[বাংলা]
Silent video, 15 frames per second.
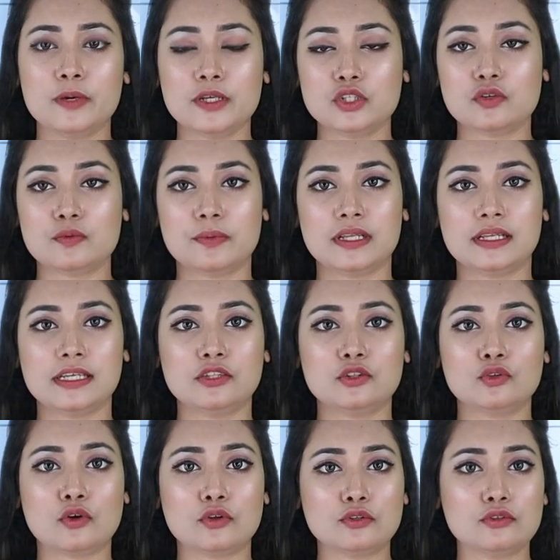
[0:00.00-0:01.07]
অভিযোগ পেলে
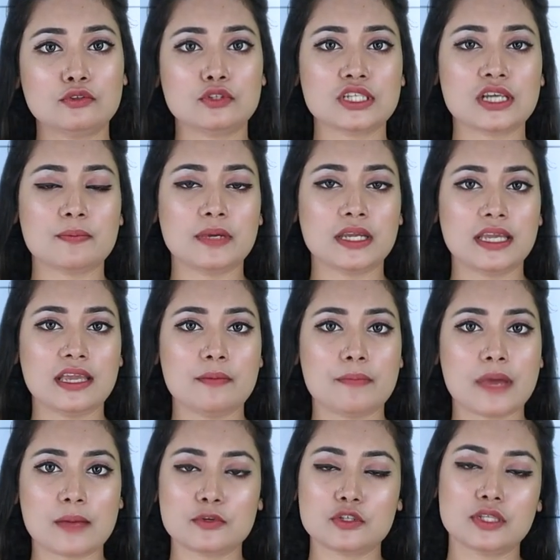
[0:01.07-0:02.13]
তদন্ত সাপেক্ষে
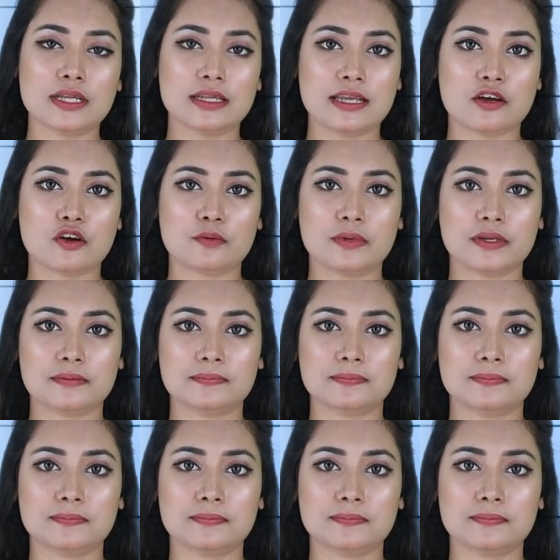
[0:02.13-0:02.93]
ব্যবস্থা নেওয়া হবে